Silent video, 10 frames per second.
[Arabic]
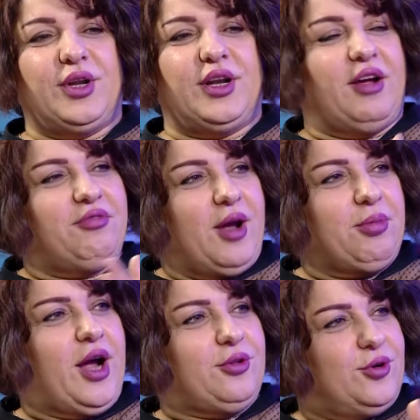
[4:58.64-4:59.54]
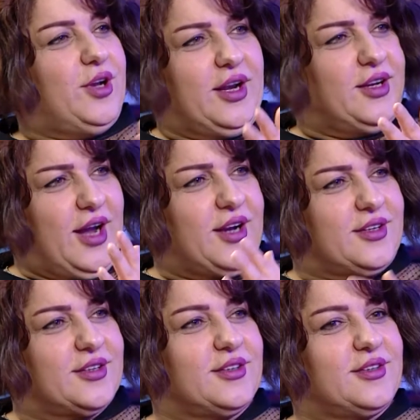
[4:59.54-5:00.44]
الافلام كرتون يعني كان
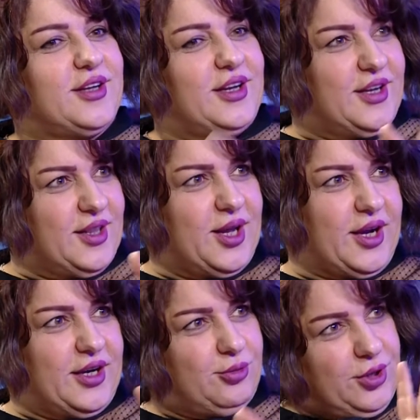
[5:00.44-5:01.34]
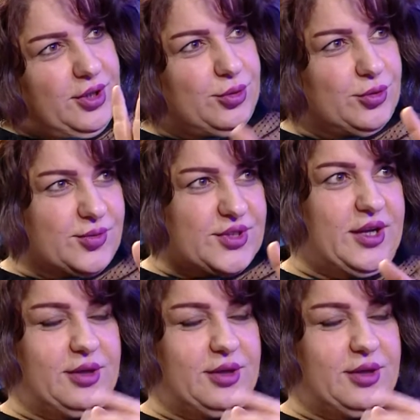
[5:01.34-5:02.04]
اللي اتذكره وحده منهم ساندي